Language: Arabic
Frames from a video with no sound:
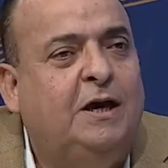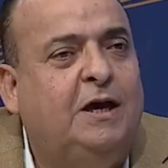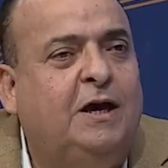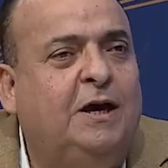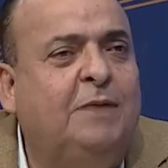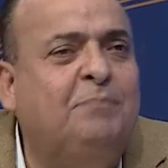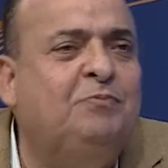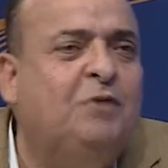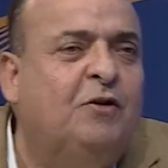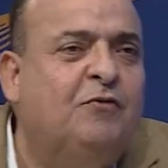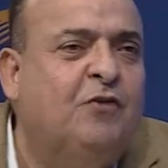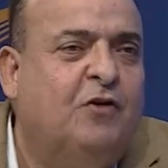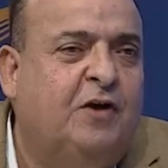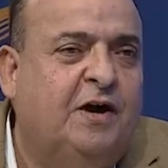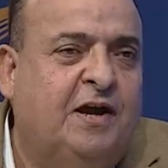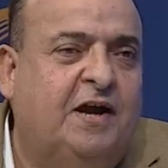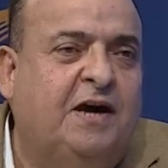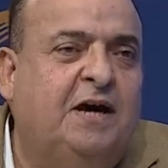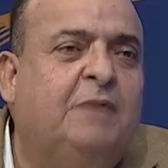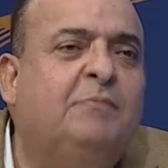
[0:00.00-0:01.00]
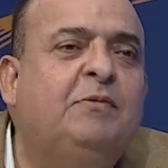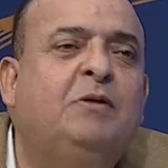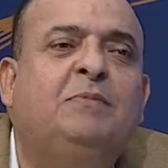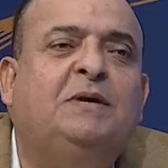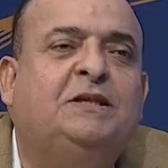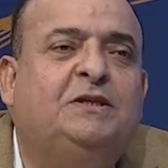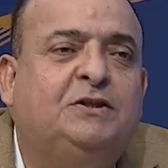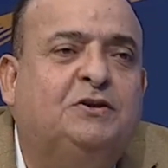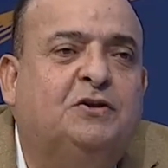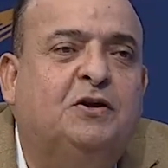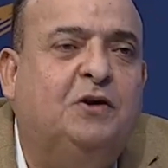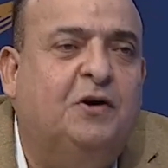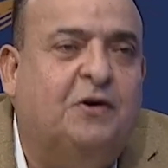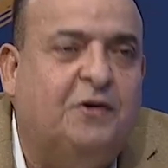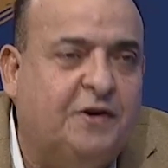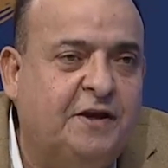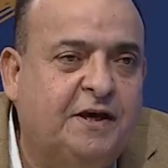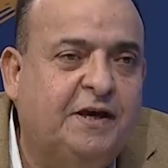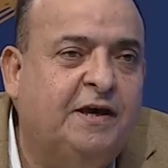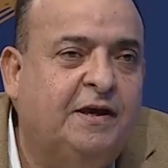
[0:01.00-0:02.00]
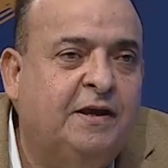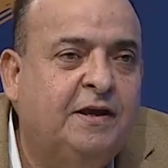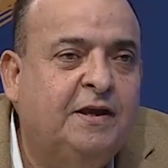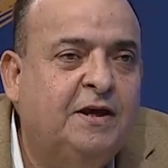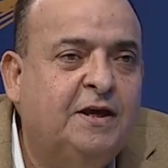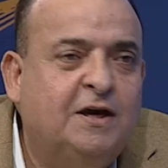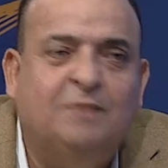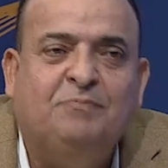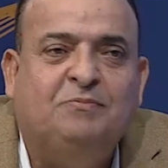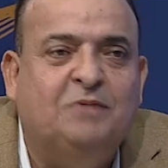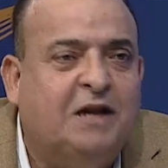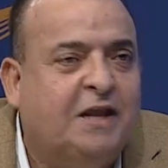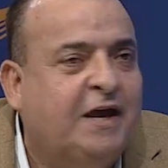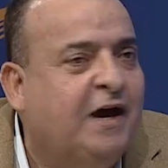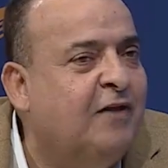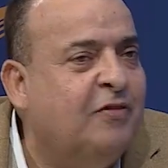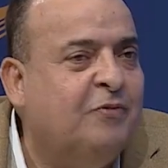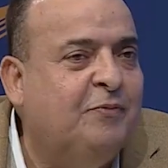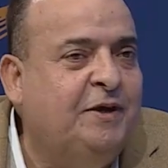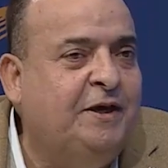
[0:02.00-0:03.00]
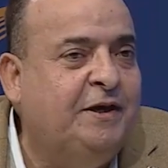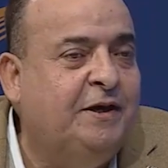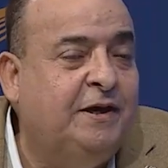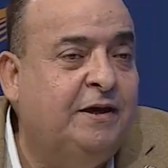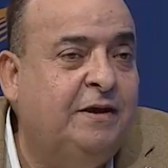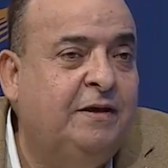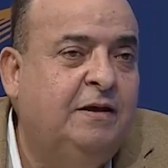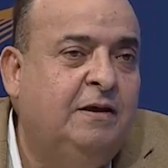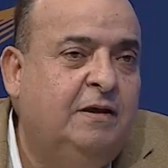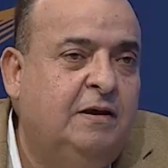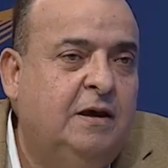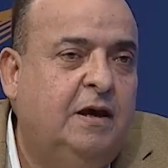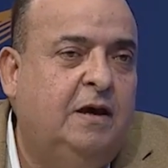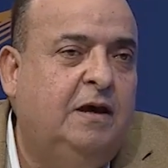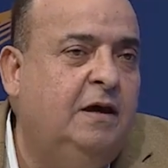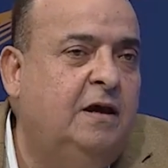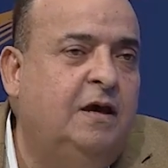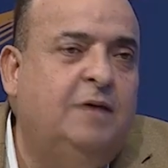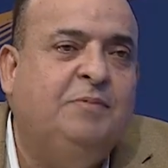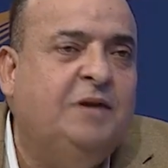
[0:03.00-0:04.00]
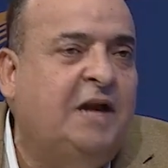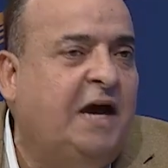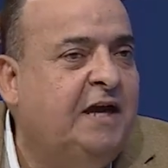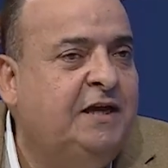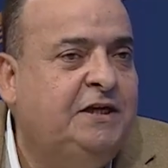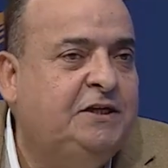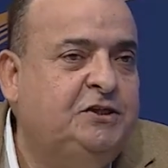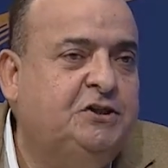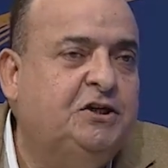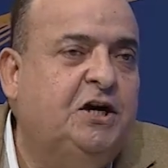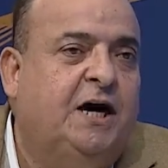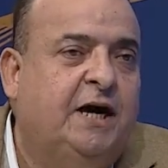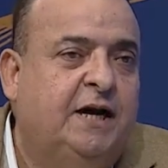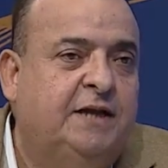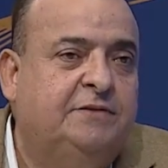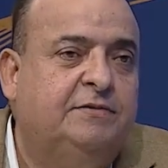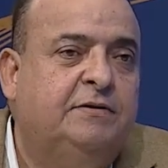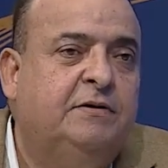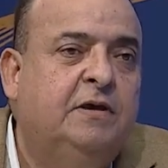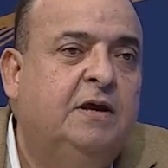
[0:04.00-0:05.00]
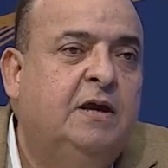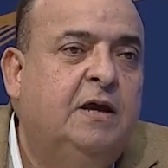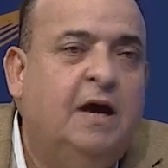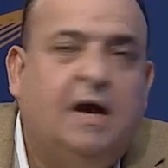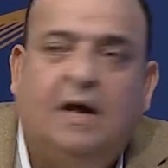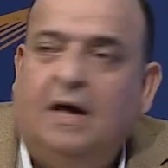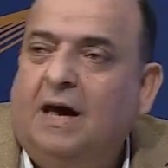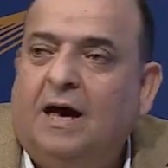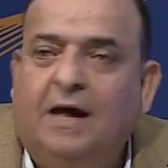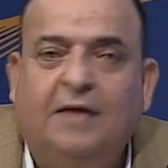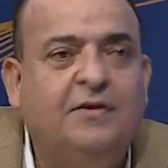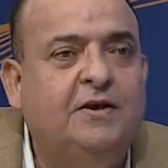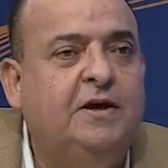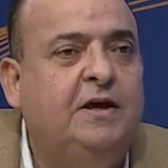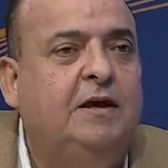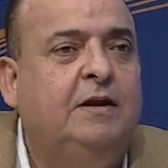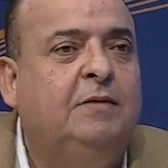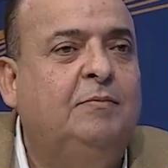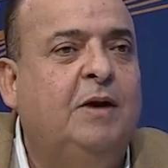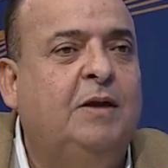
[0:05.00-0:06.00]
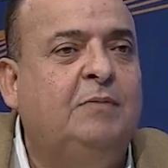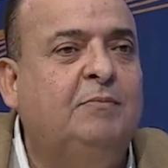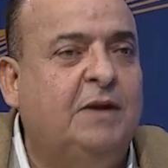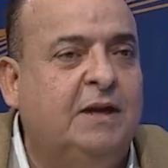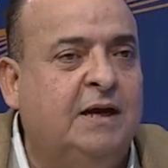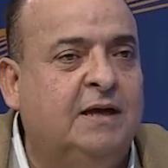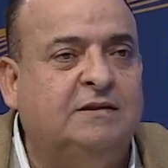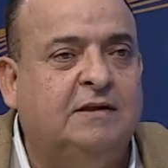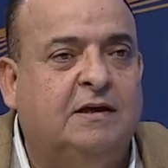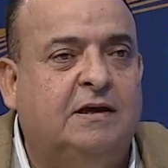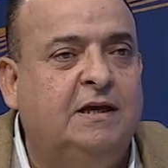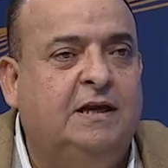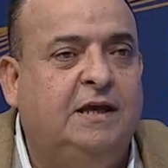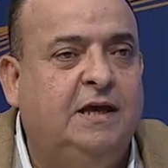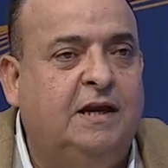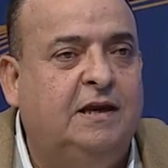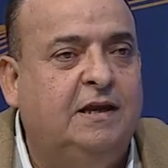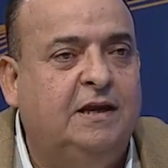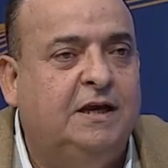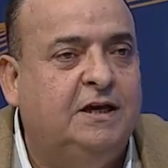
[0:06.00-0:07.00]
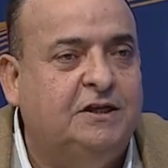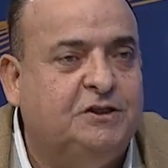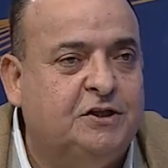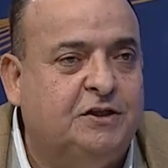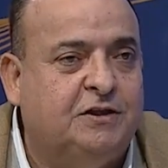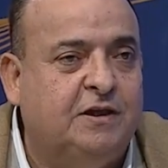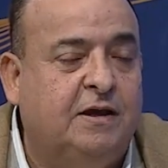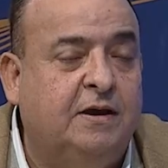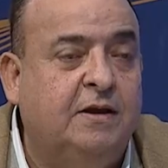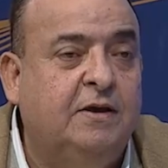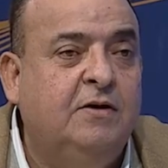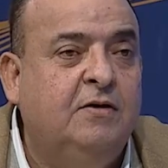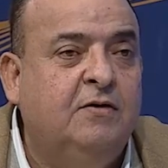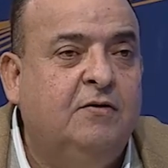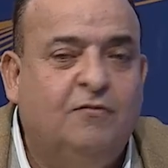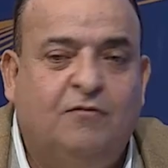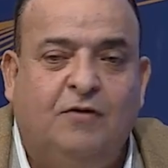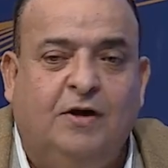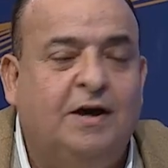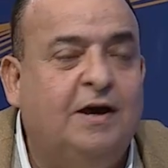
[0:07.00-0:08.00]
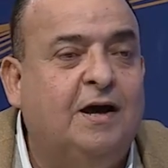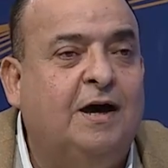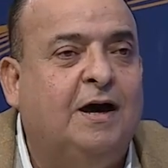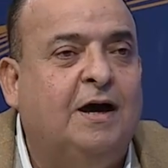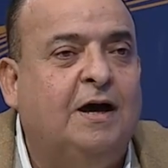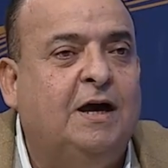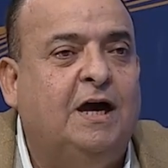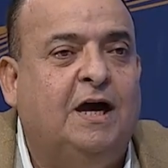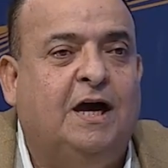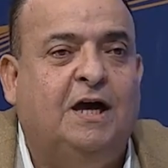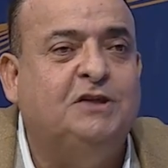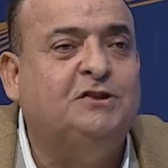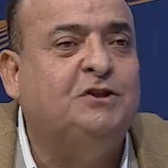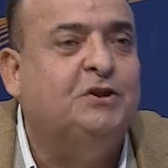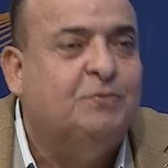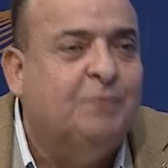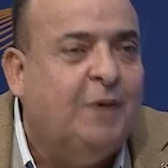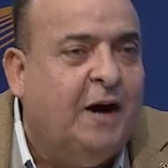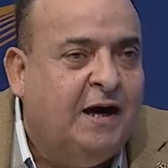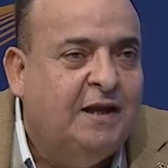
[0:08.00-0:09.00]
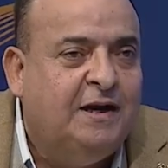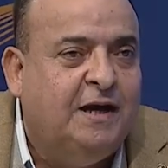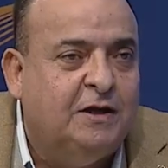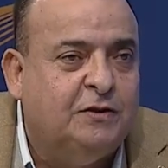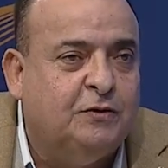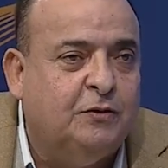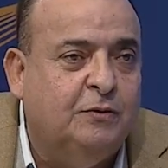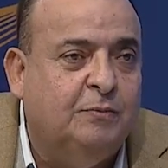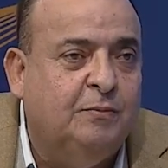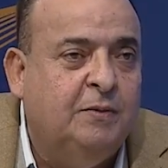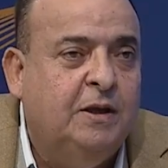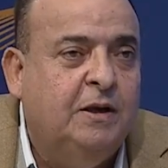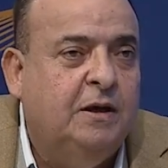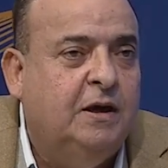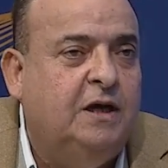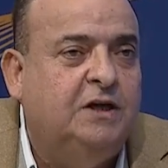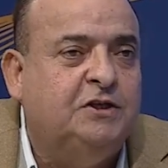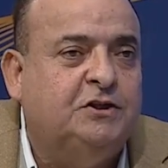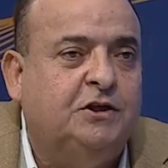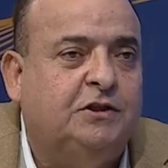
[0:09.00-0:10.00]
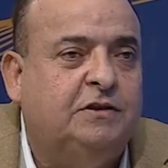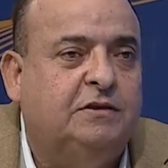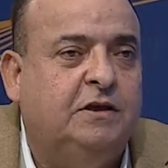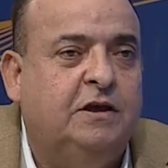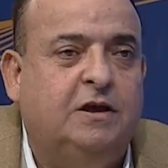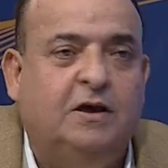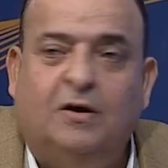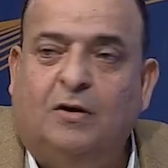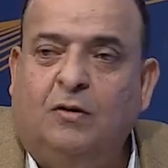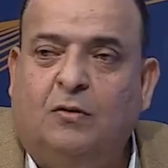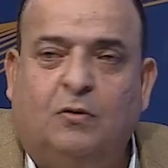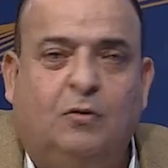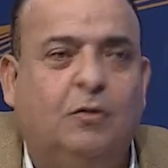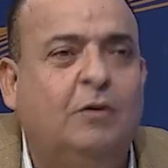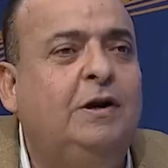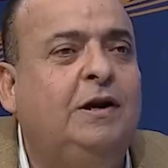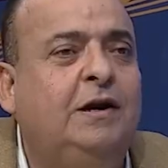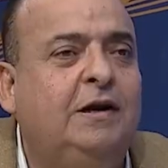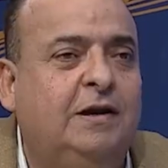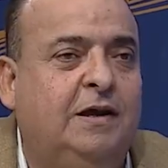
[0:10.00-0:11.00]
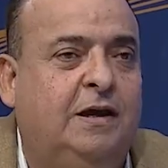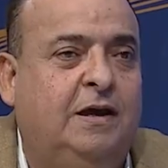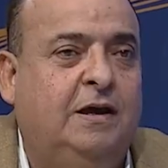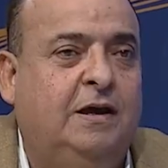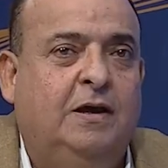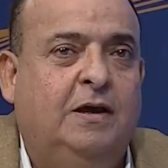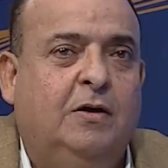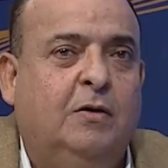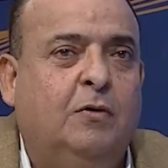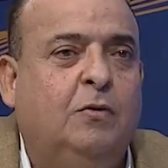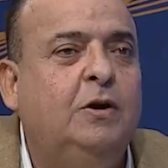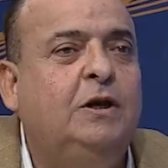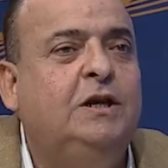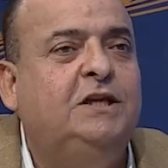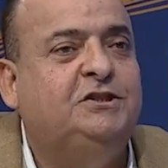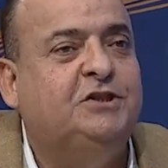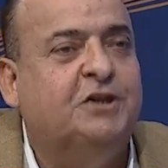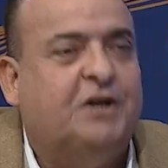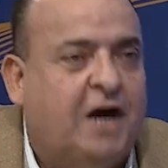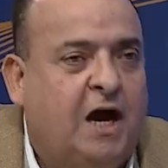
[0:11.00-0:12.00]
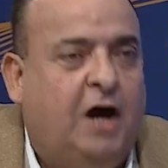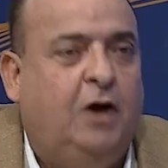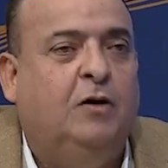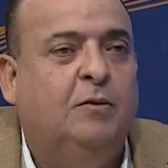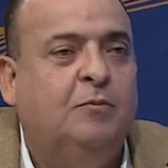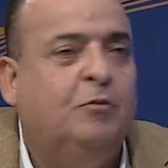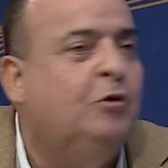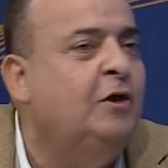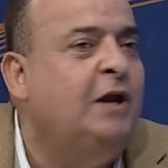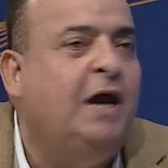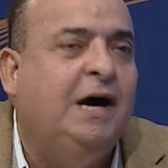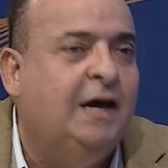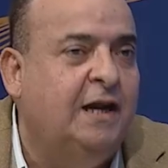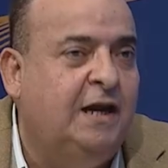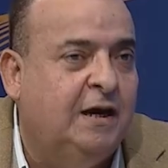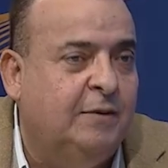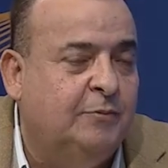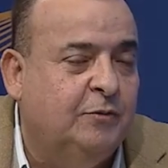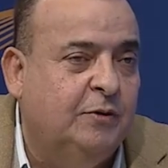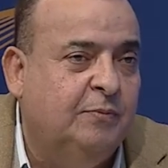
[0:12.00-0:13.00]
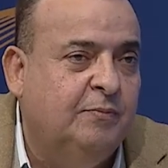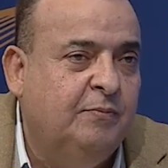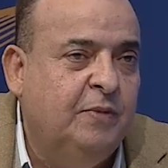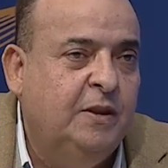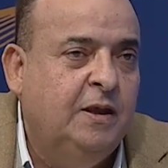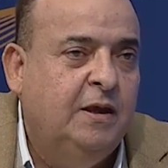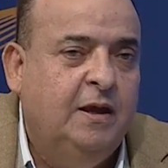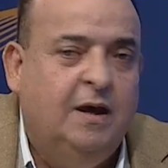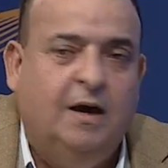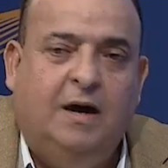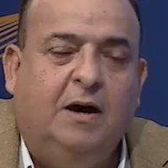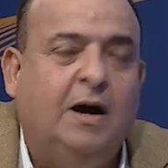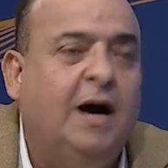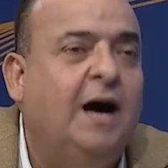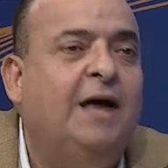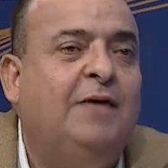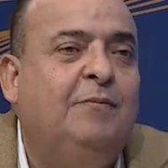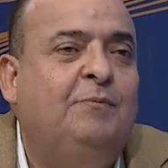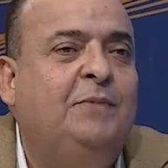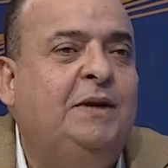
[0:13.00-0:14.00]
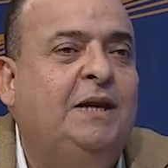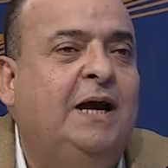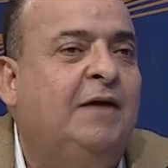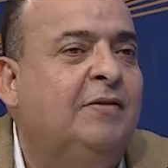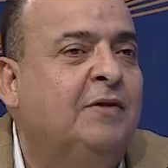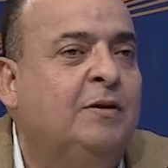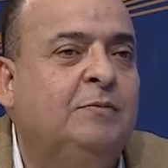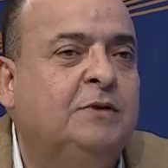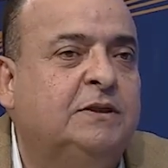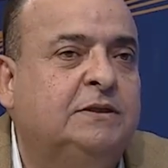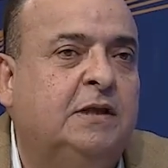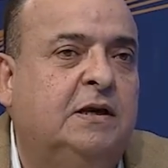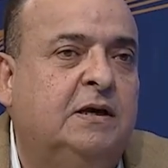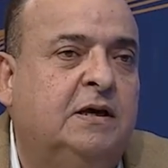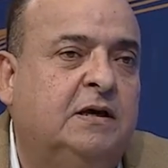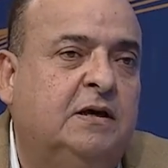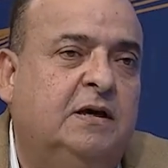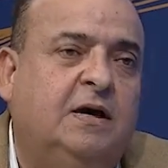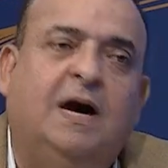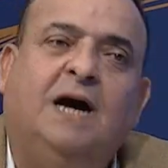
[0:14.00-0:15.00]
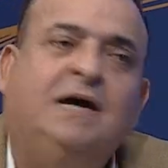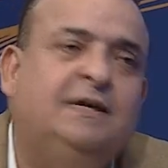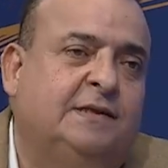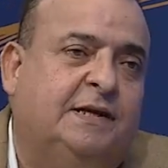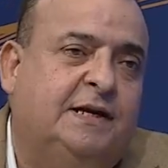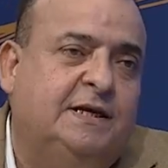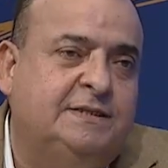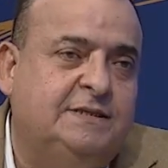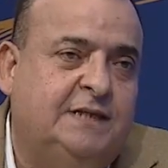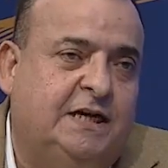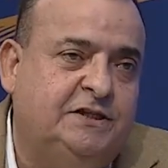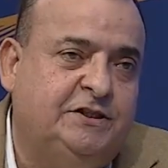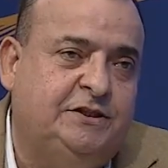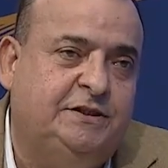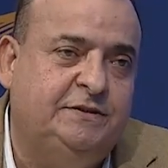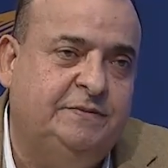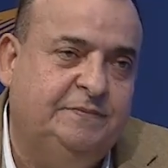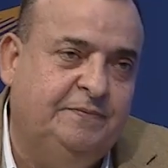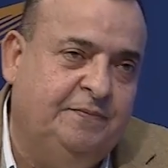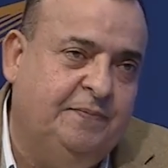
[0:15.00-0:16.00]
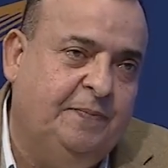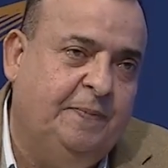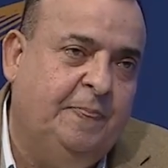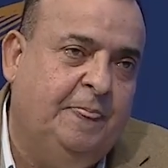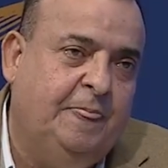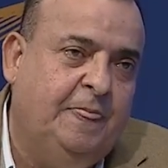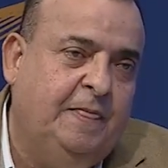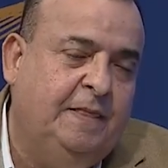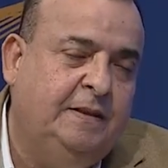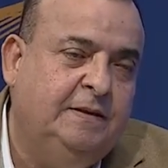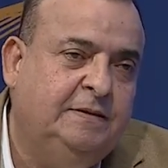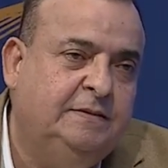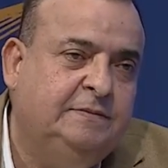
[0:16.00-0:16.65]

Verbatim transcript: ابن الفقراء ابن مدينة الحرية ابن الكاظمية ابن حي الجهاد هذه المناطق اللي اللي عشتها فعشت معاناتهم عشت كل كل جراحهم كل آلامهم من هذا المنطلق أقدر أصنع شيء طيب